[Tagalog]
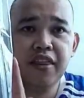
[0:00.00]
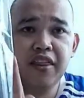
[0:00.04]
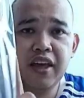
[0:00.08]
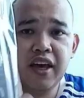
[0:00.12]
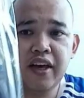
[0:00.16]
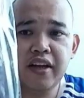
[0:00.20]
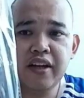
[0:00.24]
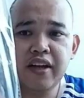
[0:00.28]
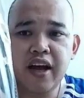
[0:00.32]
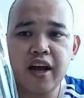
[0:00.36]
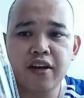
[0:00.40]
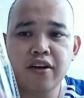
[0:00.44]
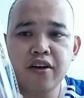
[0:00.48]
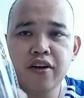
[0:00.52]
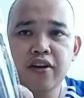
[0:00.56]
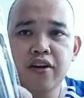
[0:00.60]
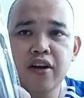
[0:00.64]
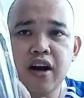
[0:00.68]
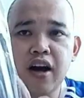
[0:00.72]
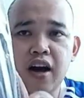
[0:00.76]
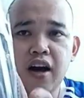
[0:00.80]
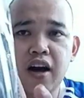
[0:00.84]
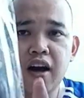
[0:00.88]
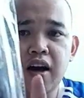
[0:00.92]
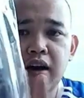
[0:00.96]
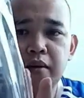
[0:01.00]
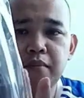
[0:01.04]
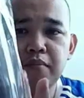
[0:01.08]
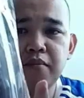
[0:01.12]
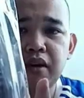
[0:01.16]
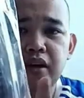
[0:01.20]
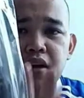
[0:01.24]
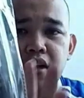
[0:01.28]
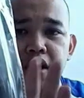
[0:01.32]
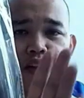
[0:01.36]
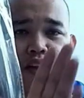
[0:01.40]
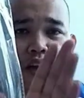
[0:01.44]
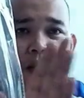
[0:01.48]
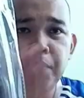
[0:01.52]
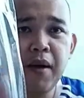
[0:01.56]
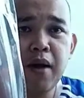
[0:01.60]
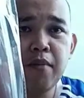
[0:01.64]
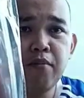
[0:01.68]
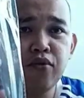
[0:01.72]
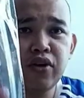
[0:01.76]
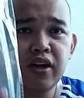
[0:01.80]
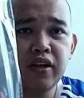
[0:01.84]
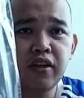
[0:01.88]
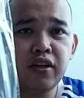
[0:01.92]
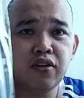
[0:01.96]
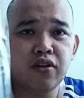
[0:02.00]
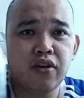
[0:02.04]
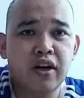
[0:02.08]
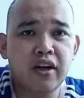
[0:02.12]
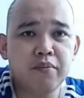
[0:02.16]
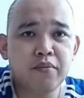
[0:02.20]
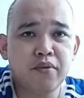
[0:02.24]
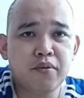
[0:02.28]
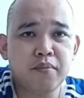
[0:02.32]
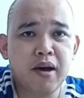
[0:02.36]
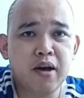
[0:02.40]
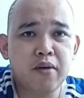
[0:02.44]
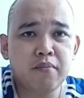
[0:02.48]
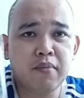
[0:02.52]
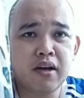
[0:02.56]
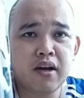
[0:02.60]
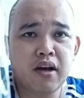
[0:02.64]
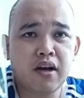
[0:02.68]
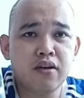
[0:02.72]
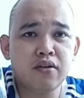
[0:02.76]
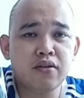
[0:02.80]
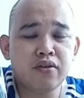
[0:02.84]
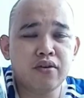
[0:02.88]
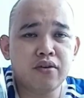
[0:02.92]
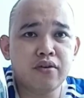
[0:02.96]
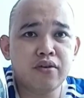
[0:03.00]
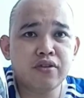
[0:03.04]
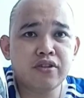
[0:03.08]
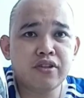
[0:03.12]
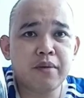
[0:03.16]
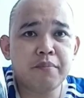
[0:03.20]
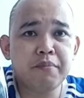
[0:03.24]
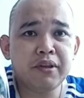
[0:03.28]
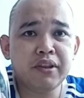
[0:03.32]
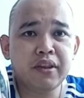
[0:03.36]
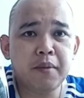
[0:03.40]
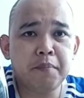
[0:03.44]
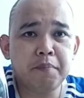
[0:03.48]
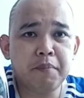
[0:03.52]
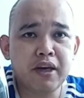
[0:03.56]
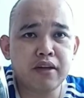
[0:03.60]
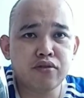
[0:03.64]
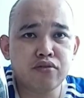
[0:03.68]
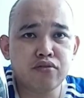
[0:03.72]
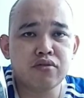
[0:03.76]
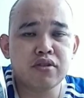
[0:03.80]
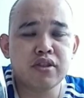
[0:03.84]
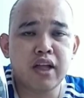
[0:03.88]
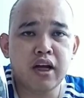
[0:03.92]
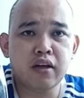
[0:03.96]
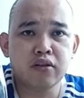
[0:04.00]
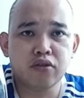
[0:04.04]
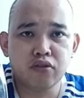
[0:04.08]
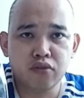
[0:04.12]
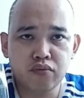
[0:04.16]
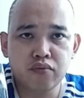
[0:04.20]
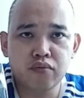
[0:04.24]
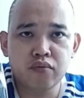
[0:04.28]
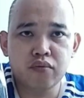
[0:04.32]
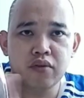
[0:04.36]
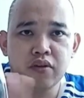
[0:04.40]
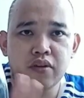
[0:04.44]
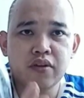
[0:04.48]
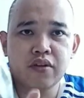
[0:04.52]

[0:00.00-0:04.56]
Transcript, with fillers: And then, ano, um, napakamura nito. Alam nyo ba kung magkano to? 70 pesos lang to.